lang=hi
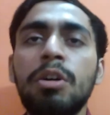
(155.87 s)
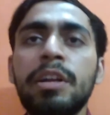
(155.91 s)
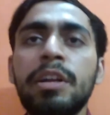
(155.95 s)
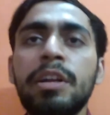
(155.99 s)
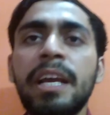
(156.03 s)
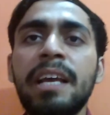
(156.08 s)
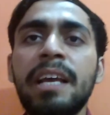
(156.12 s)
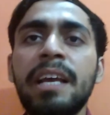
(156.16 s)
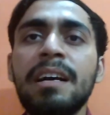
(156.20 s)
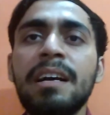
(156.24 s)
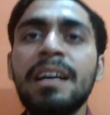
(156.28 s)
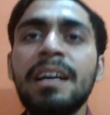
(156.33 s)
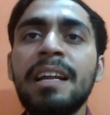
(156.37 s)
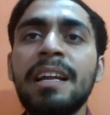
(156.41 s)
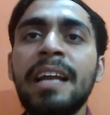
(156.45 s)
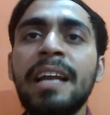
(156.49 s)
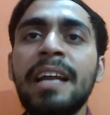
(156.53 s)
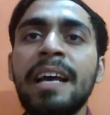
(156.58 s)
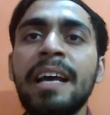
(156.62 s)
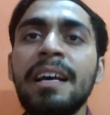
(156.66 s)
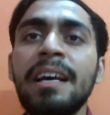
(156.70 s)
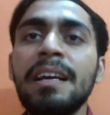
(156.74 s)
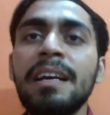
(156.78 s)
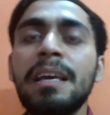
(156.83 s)
और यही कारण
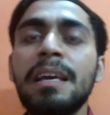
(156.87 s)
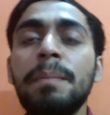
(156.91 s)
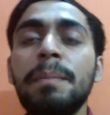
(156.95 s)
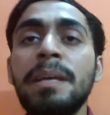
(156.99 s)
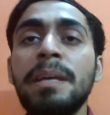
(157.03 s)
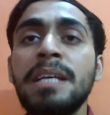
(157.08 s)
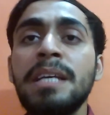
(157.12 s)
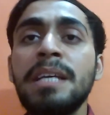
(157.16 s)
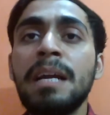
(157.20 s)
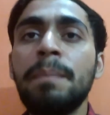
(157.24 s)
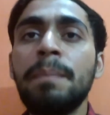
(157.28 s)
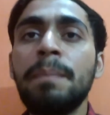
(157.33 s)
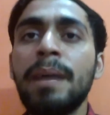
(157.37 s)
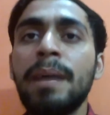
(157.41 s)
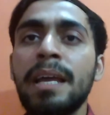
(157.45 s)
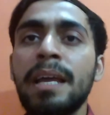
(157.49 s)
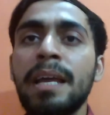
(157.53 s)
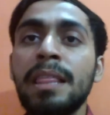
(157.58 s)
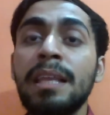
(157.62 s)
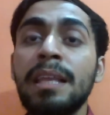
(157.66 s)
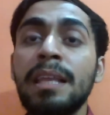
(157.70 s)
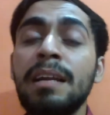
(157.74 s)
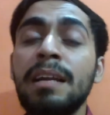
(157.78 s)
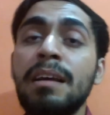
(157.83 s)
है कि बेचारा
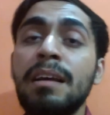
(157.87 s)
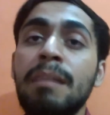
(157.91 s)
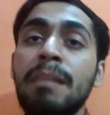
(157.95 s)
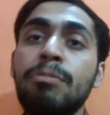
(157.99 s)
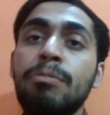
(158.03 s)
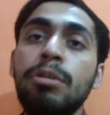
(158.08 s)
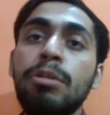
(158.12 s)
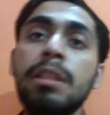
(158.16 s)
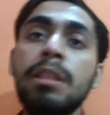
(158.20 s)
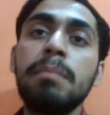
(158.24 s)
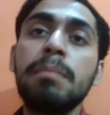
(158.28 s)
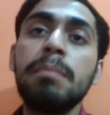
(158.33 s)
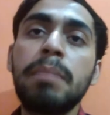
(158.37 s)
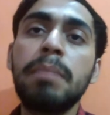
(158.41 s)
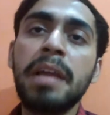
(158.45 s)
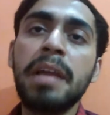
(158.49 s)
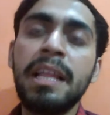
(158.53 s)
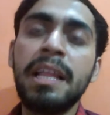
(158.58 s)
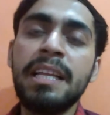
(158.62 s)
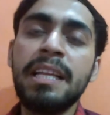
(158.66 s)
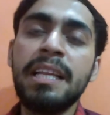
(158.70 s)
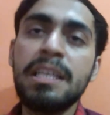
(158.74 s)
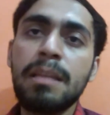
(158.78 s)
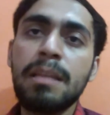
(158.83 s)
पाकिस्तान का कोई
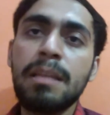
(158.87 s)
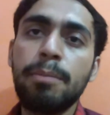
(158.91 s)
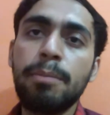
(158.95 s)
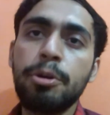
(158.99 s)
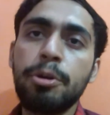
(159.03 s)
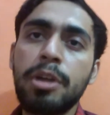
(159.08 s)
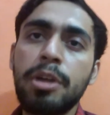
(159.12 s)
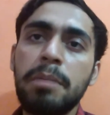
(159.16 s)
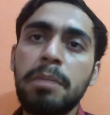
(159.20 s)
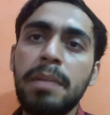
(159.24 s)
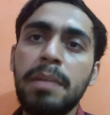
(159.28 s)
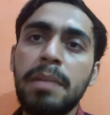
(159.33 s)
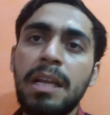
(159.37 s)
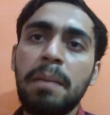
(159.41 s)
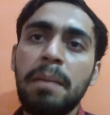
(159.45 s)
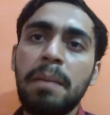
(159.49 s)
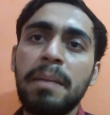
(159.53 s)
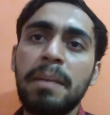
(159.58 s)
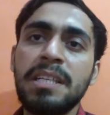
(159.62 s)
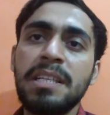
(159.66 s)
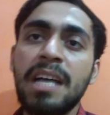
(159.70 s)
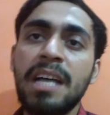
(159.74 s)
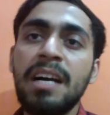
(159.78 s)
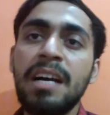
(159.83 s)
बड़ा देश सपोर्टर भी नहीं
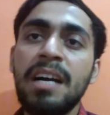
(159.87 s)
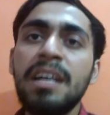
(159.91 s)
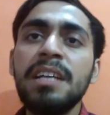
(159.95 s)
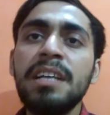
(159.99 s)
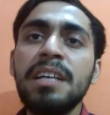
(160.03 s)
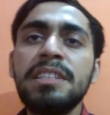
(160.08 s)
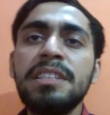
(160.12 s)
बचा